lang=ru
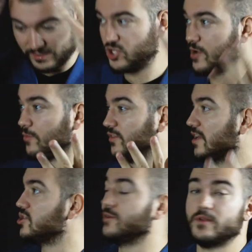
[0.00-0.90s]

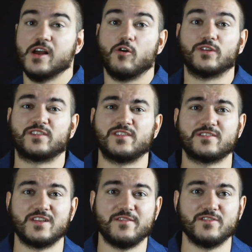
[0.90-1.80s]
Зачем? Зачем? У
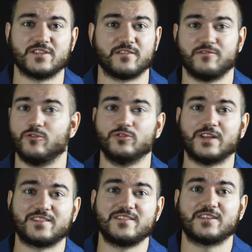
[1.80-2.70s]
нас нет телевизоров,
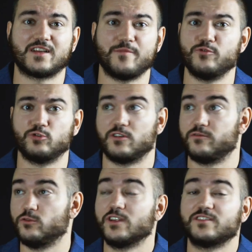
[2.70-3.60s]
у нас нет
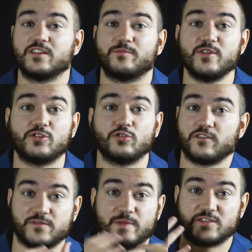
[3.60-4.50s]
компьютеров, у нас нет
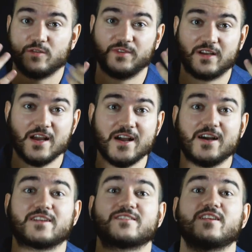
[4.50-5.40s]
мониторов, способных
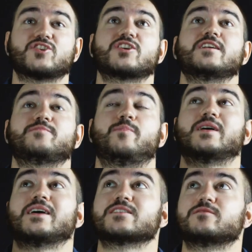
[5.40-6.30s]
разрешать,
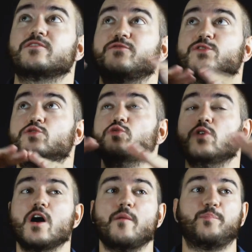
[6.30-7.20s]
показывать
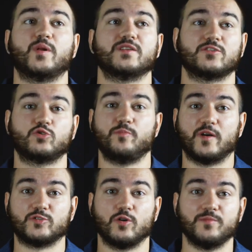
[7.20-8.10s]
всю
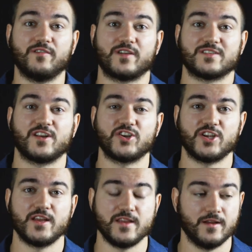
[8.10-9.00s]
полноту подобного
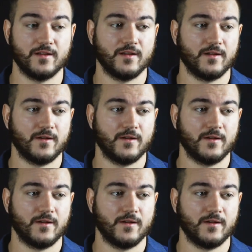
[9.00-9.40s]
разрешения.